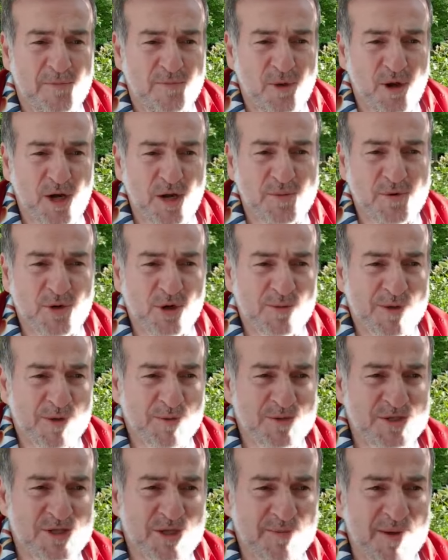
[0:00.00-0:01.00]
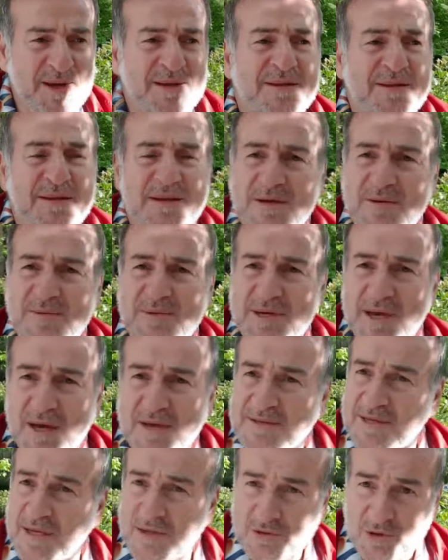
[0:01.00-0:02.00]
böyle bir yorum yapınca ben de dedim ki
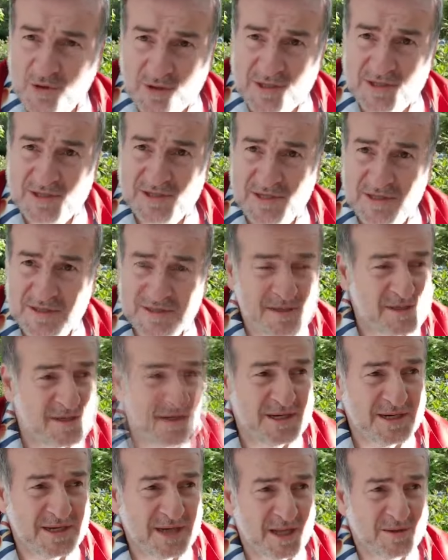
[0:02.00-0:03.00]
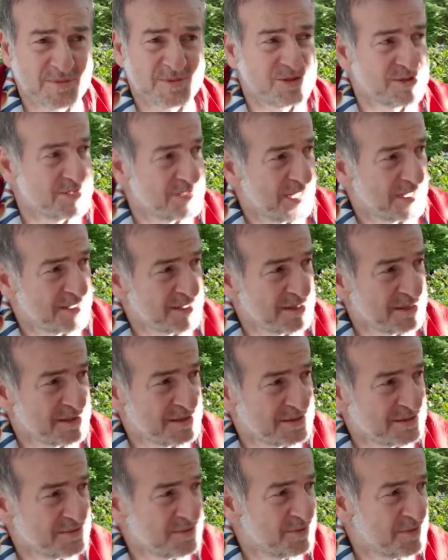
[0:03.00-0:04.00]
ya sen çok geç geri kalmışsın yani.
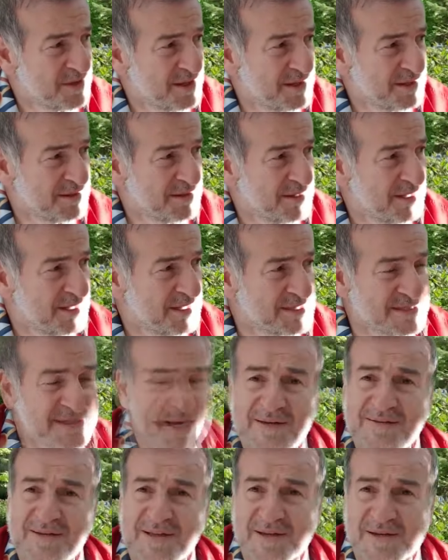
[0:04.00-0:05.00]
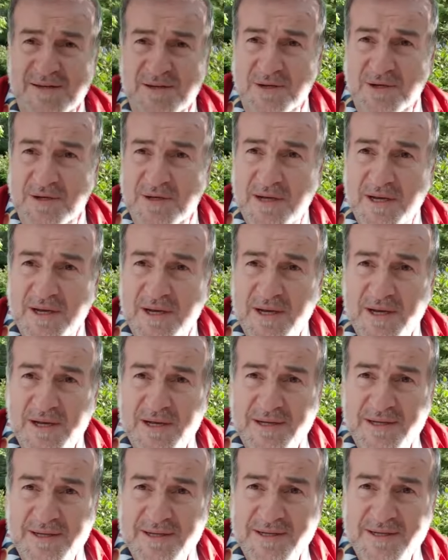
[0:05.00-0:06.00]
Neresi evleniyor?
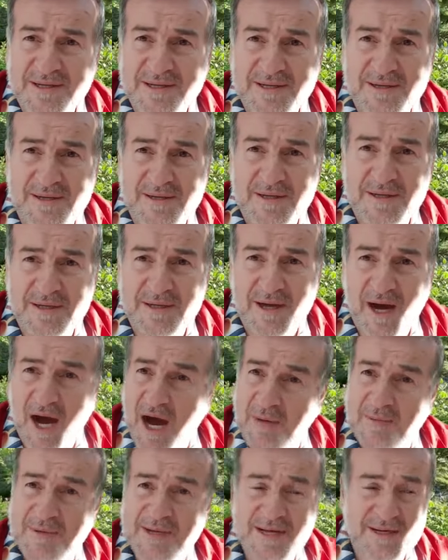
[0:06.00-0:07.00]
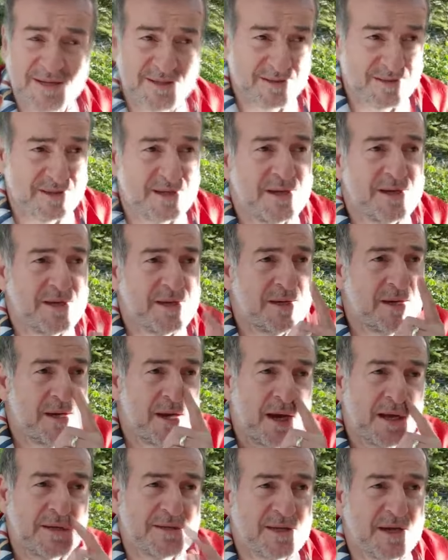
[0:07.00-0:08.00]
Ee, hamile.
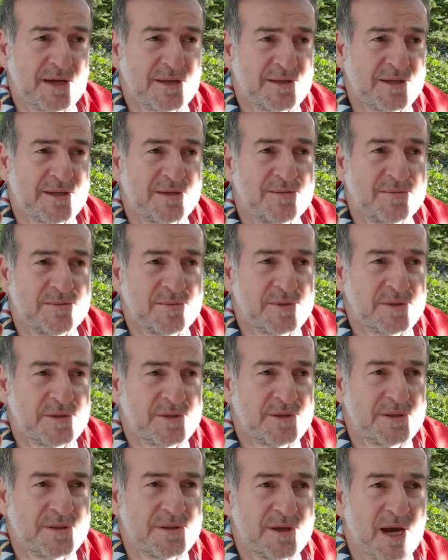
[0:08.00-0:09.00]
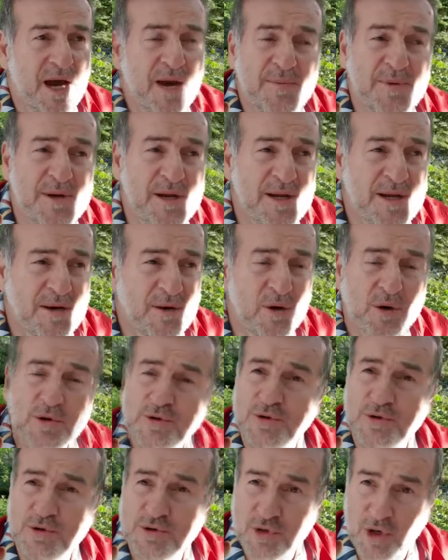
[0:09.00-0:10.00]
Hatta dedim e, hamile
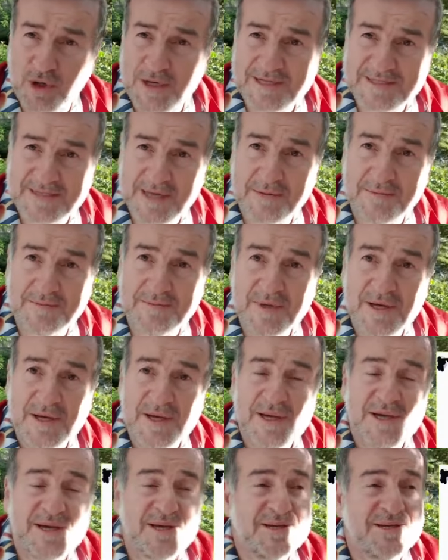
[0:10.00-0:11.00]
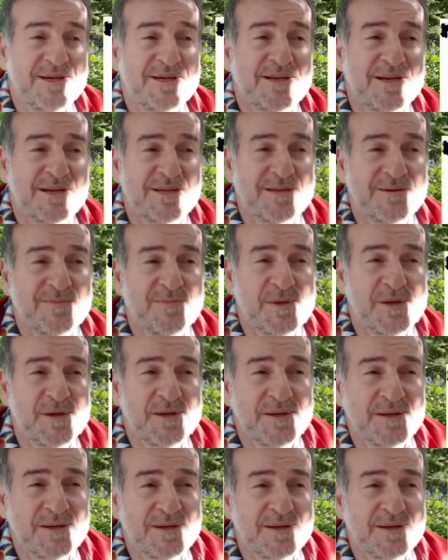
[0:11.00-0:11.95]
olduğunu söylesem ya da e,